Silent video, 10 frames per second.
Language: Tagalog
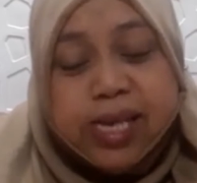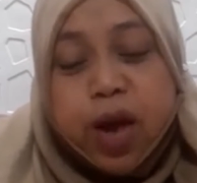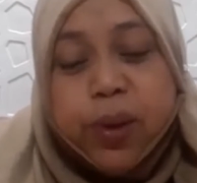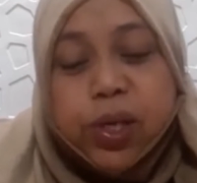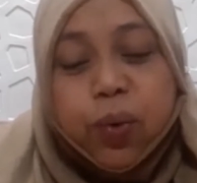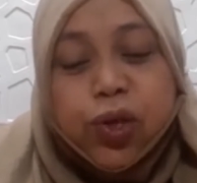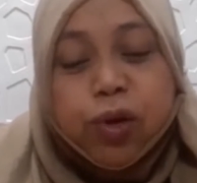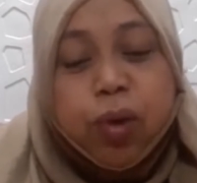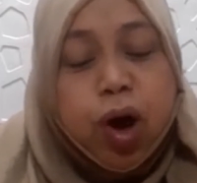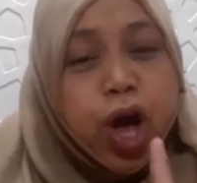ewan sa gusto
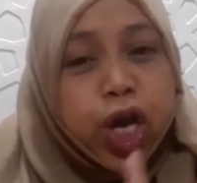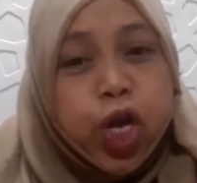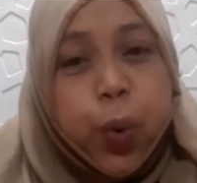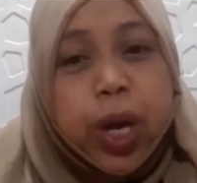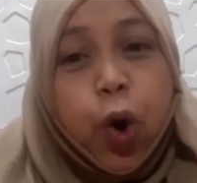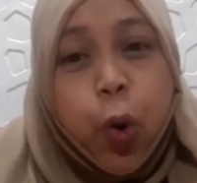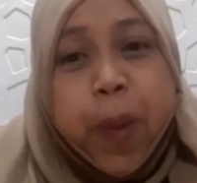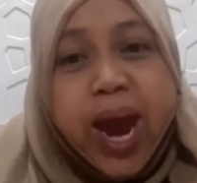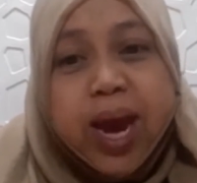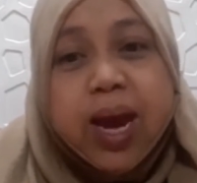mo, you will
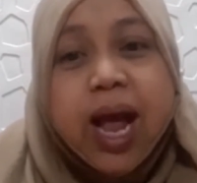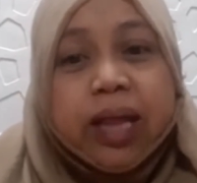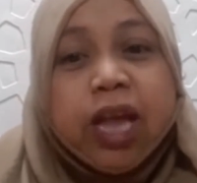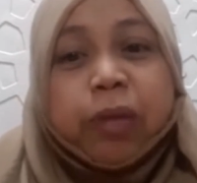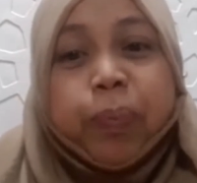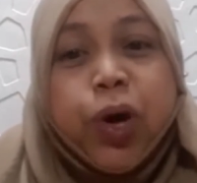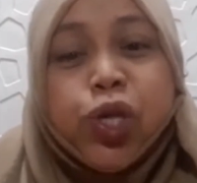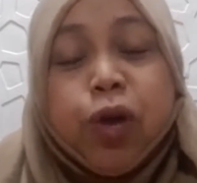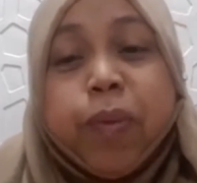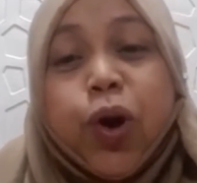obey that
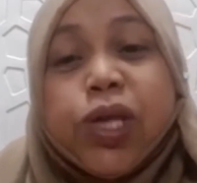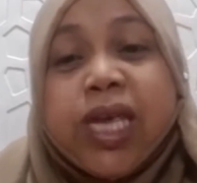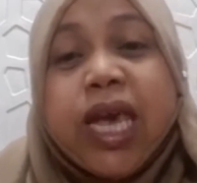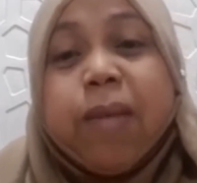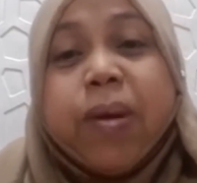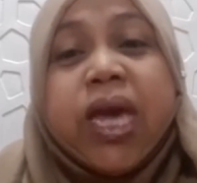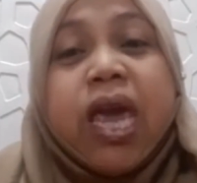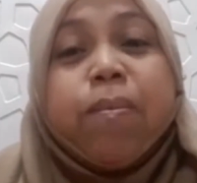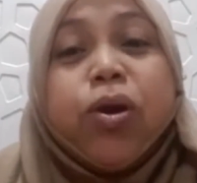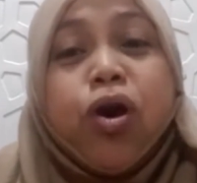person because he
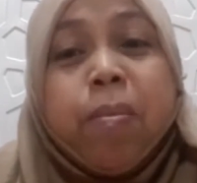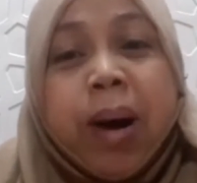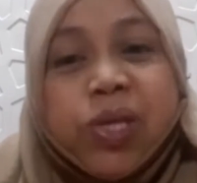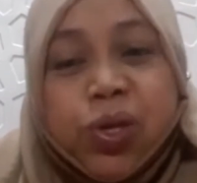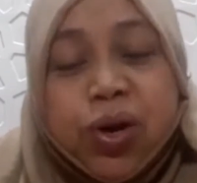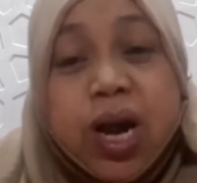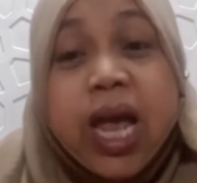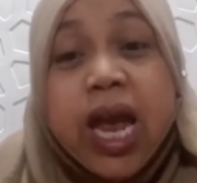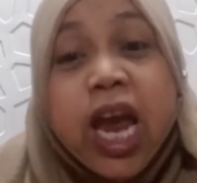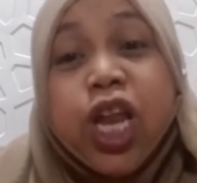became your master
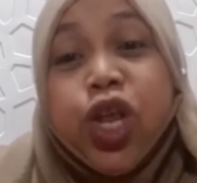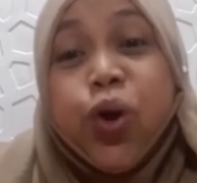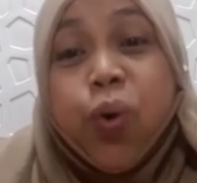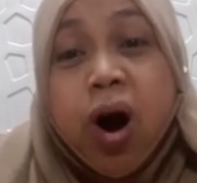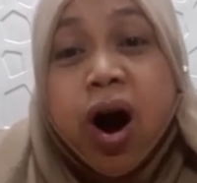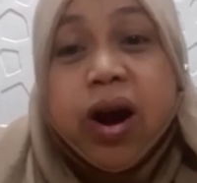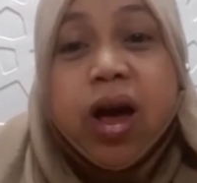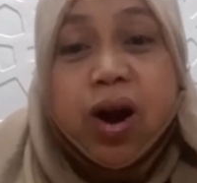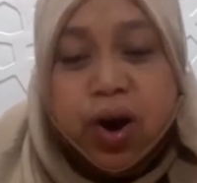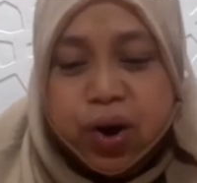and you are
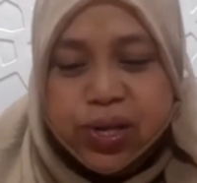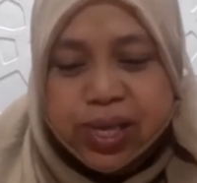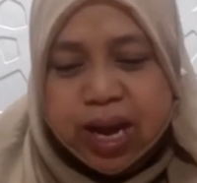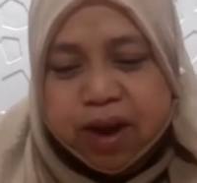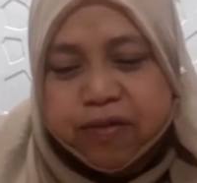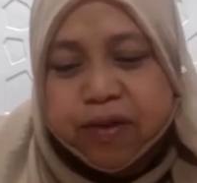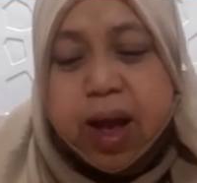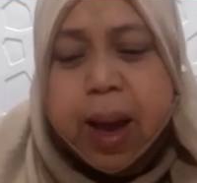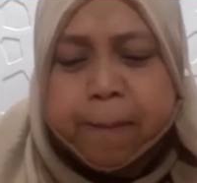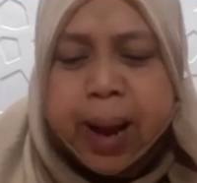her slave.
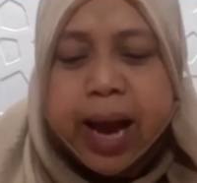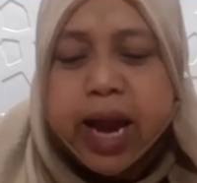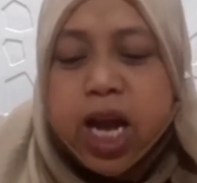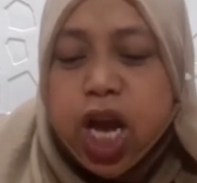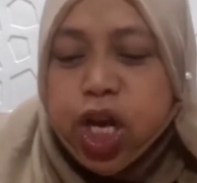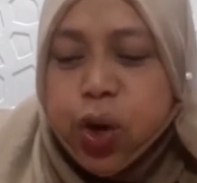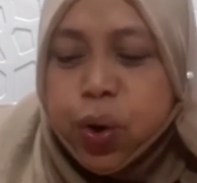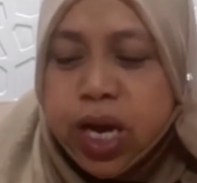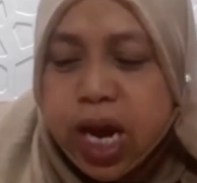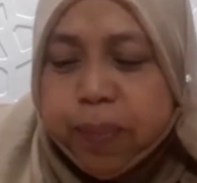Mga anak, you
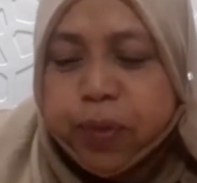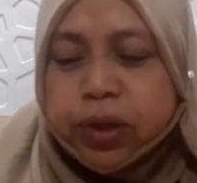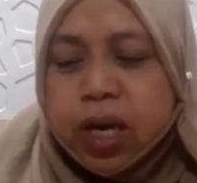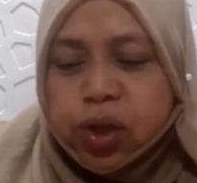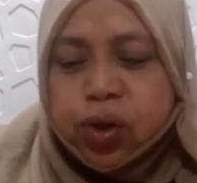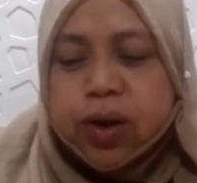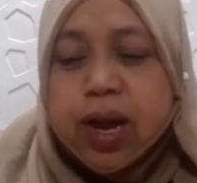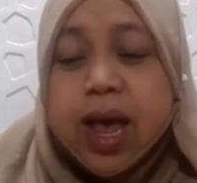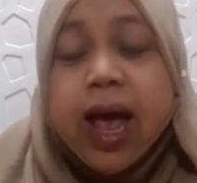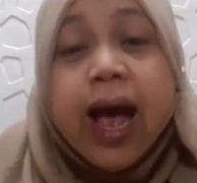need protection.
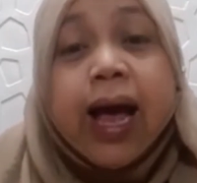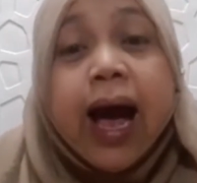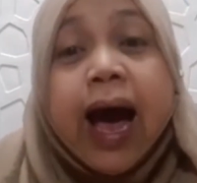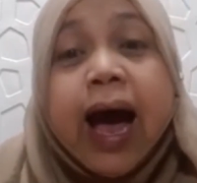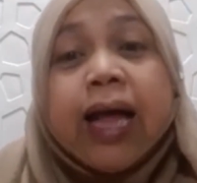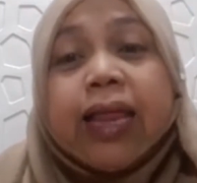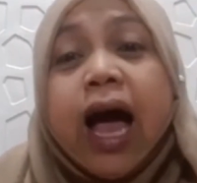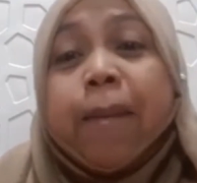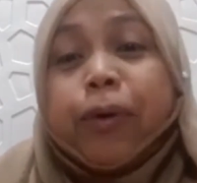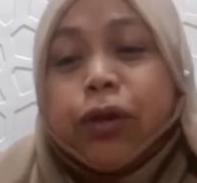At
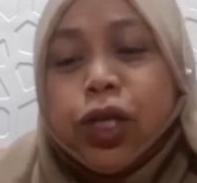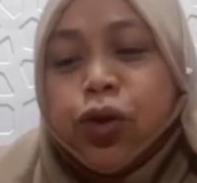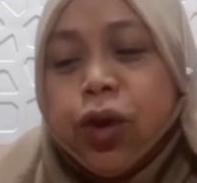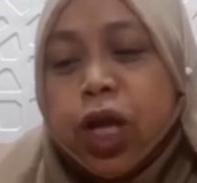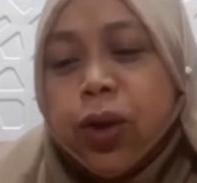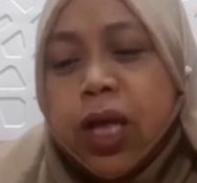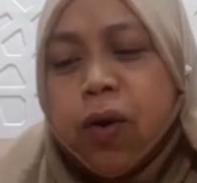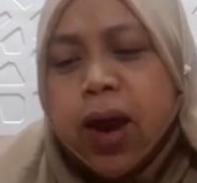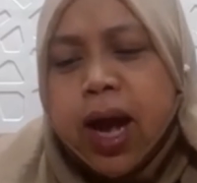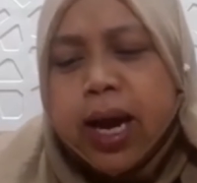ang proteksyon na ito at
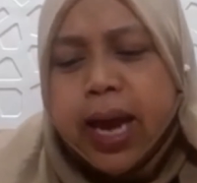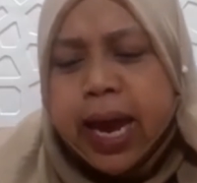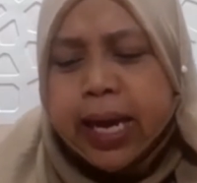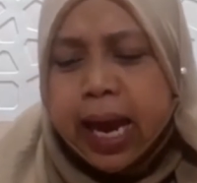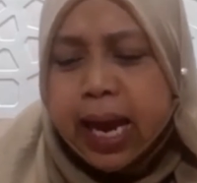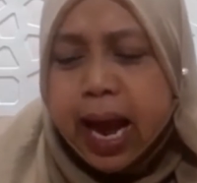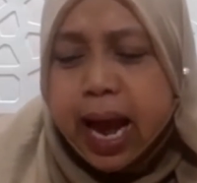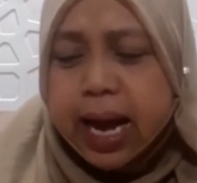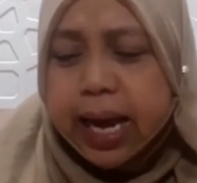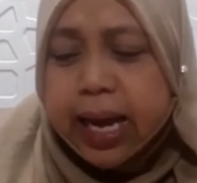takulakan ay
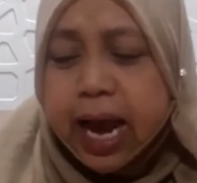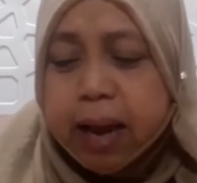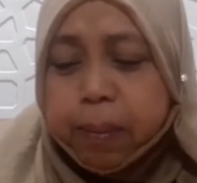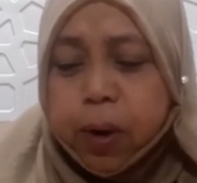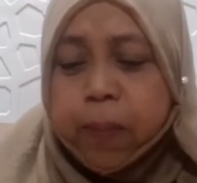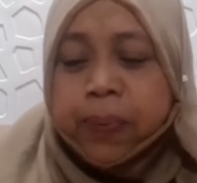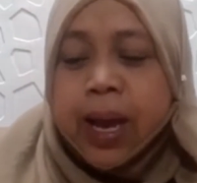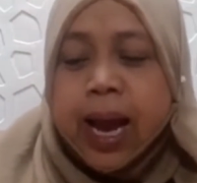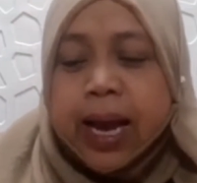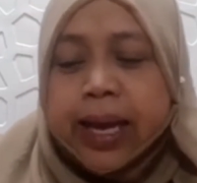kailangan-kailangan mo
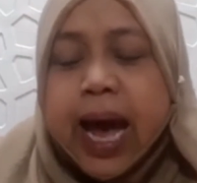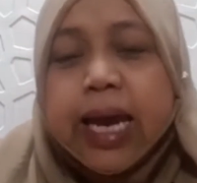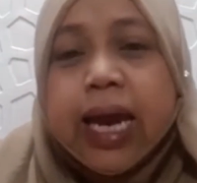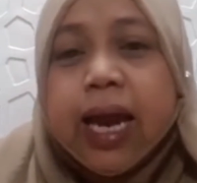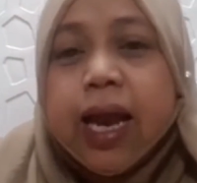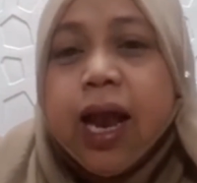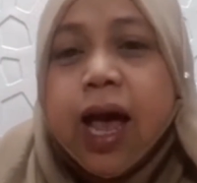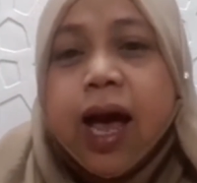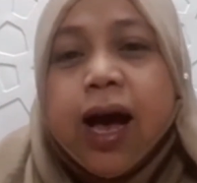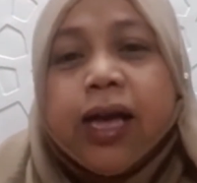dahil
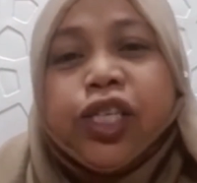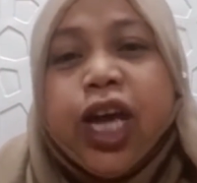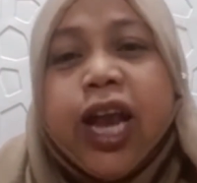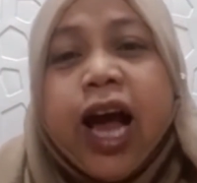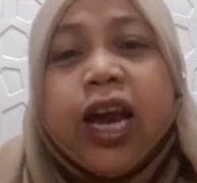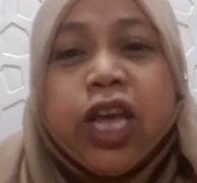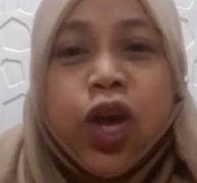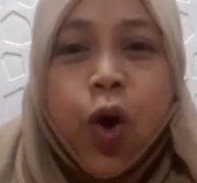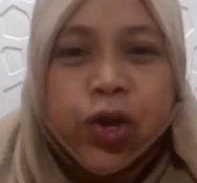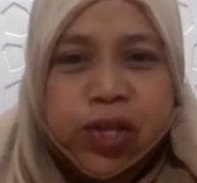siya na ang
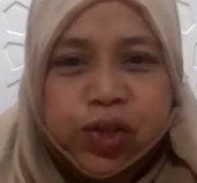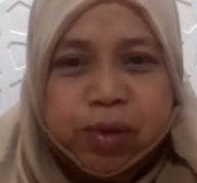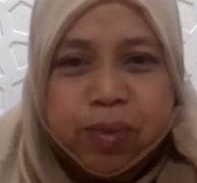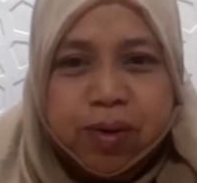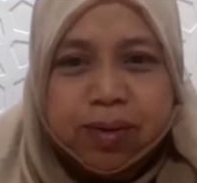naging oxygen mo.